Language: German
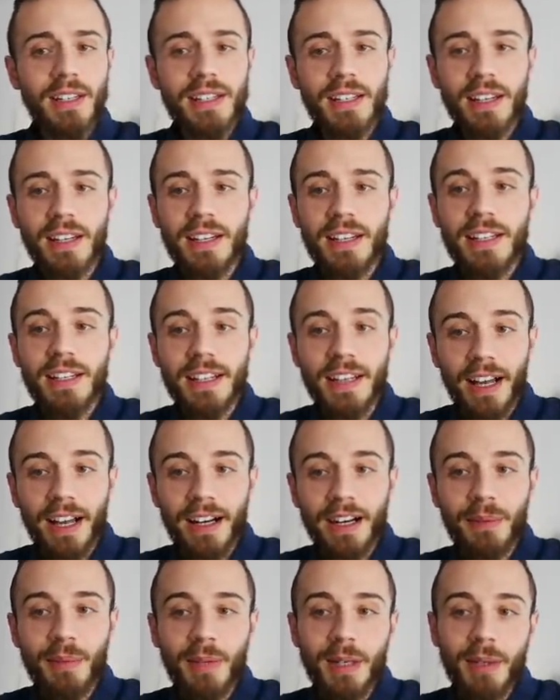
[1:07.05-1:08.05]
seit
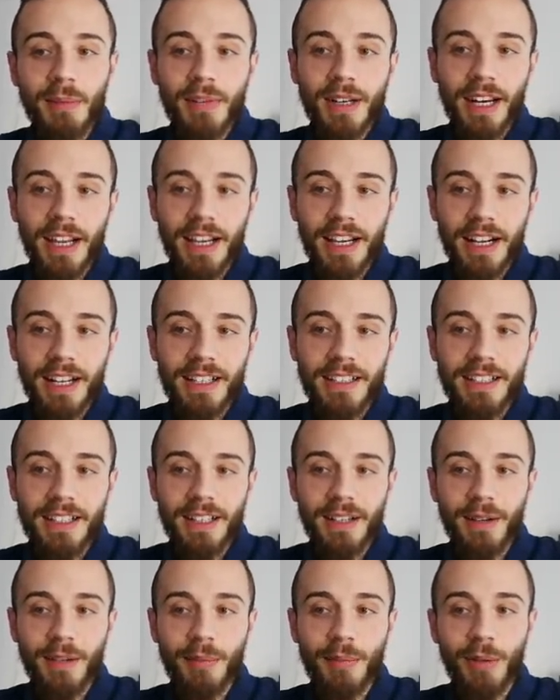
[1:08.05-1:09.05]
Jahren mit dem
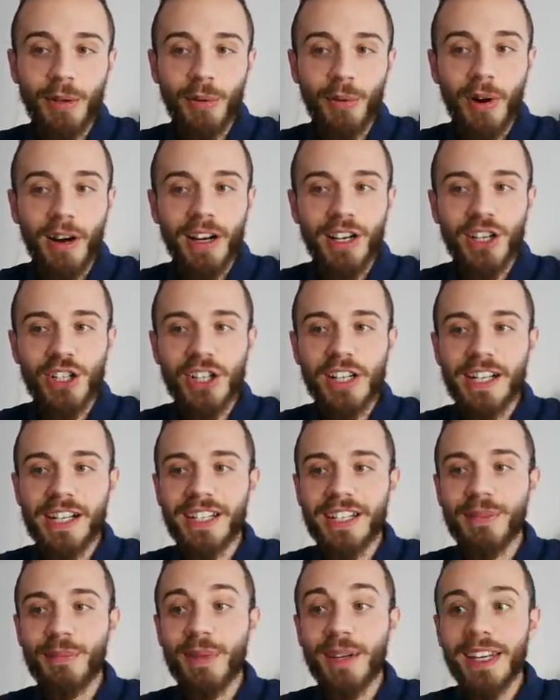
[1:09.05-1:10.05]
gleichaltrigen
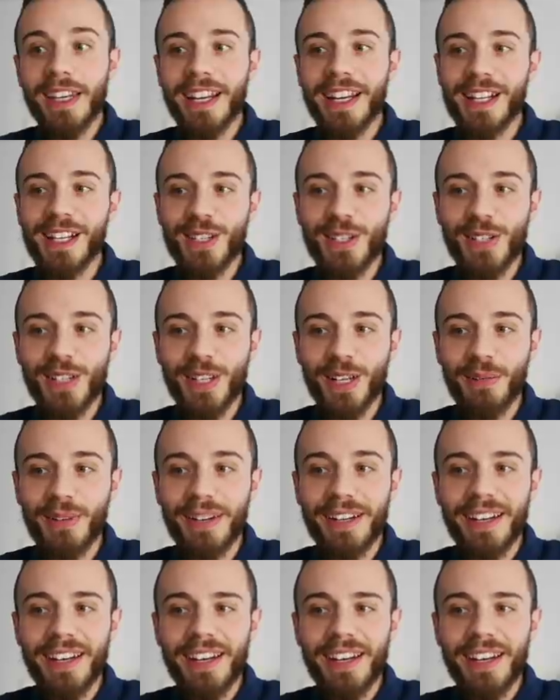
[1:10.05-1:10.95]
Büroangestellten Michael zusammen.